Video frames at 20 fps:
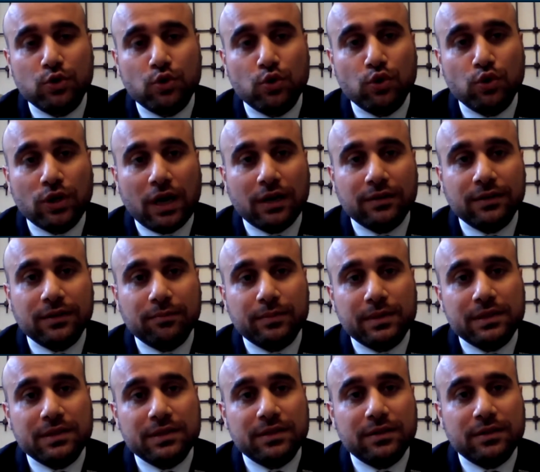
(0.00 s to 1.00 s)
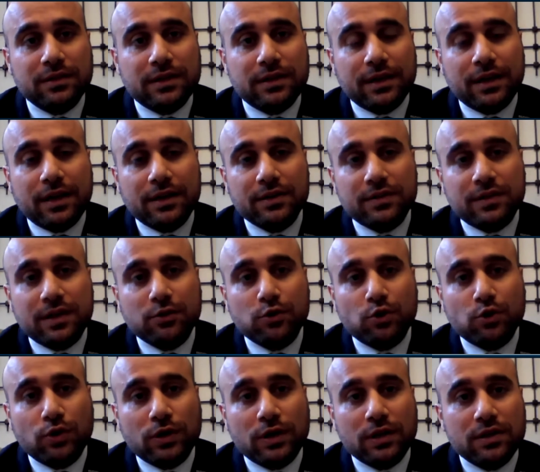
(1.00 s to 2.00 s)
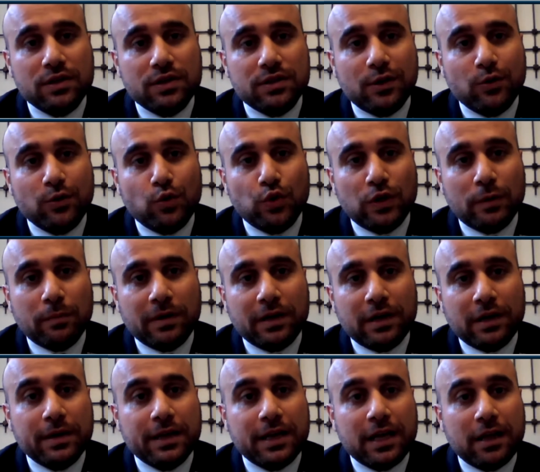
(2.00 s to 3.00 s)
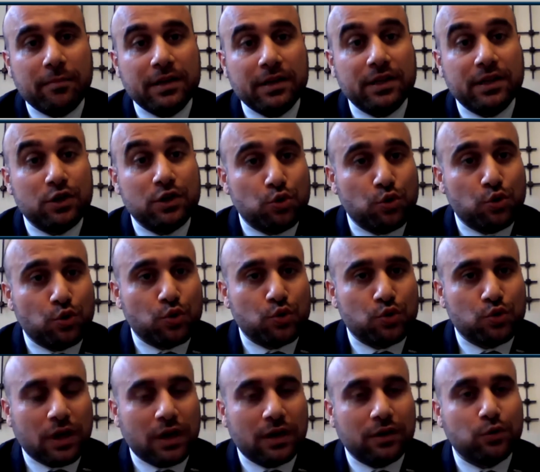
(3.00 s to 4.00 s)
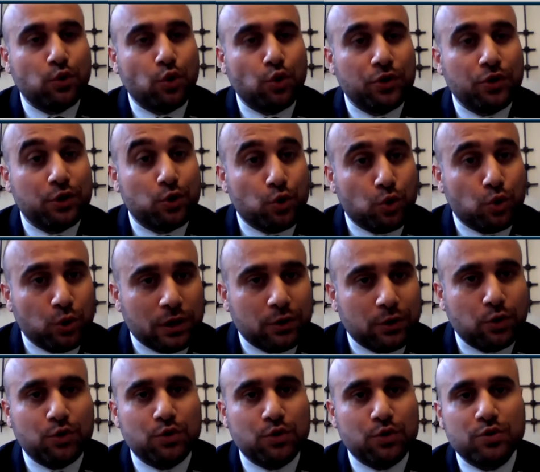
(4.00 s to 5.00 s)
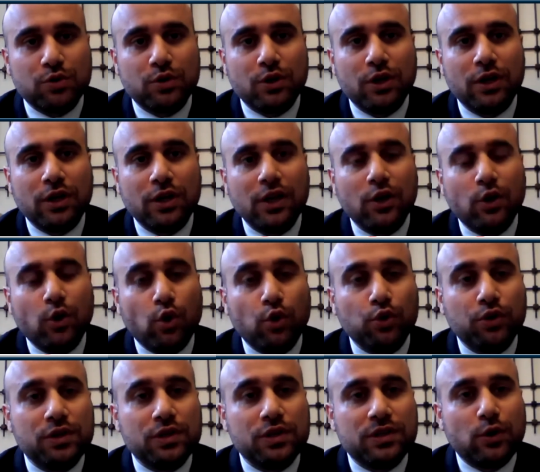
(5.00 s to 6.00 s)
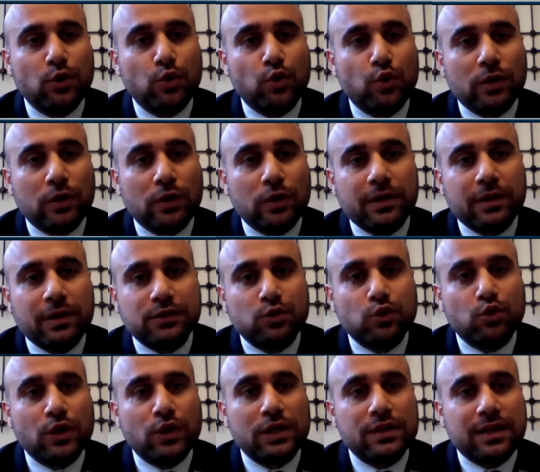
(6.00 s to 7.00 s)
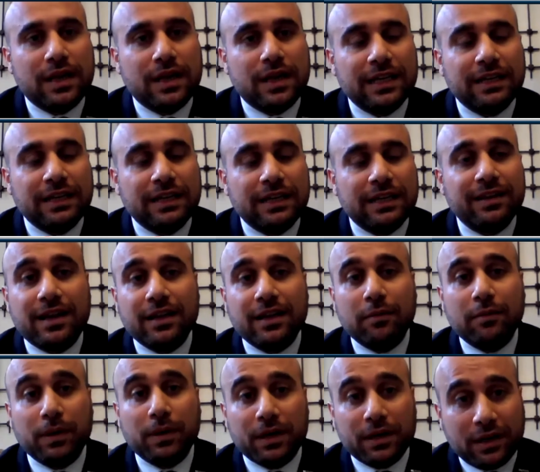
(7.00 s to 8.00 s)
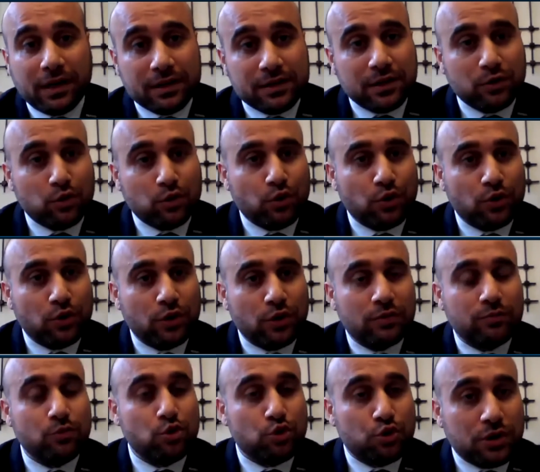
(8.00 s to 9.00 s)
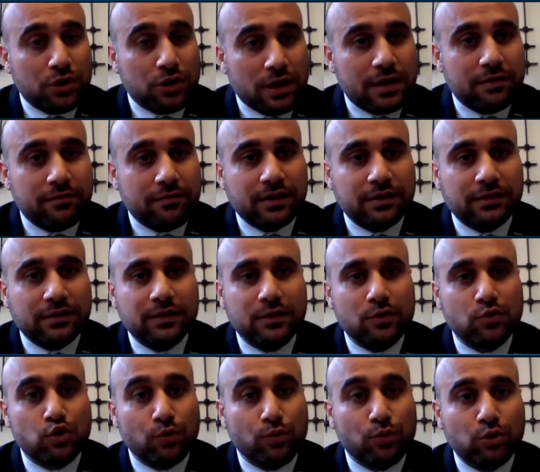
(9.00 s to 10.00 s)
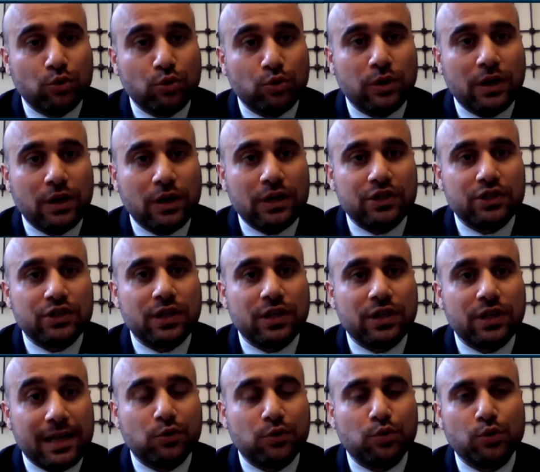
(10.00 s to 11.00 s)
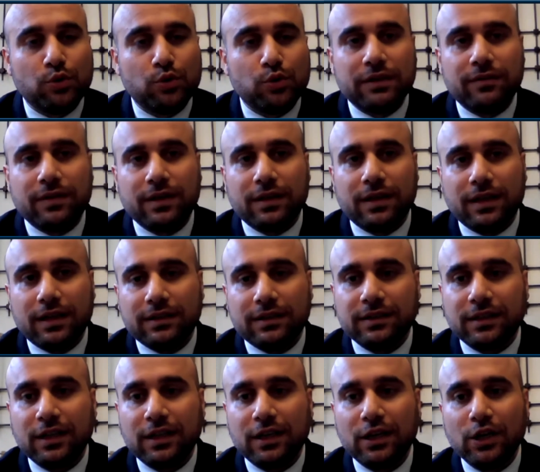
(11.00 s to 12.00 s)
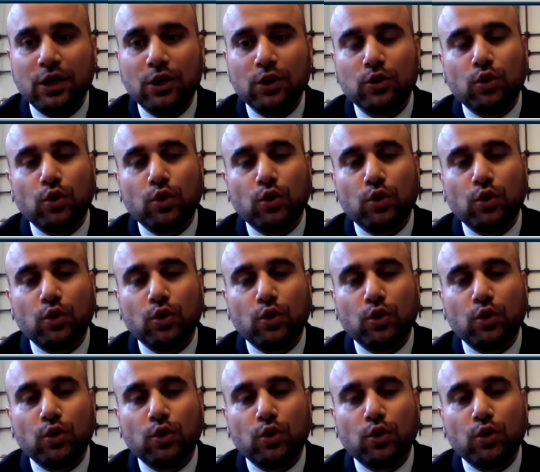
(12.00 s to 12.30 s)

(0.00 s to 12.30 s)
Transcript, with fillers: Çünkü artık biz enerji sektöründeki dijital uygulamalarla beraber yaşıyoruz. Artık onları kullanıyoruz. O dijital uygulamalar küreselde ve yerelde para kazanıyor. Müşterileri var. Somutlaştı, elle tutulur seviyedeler.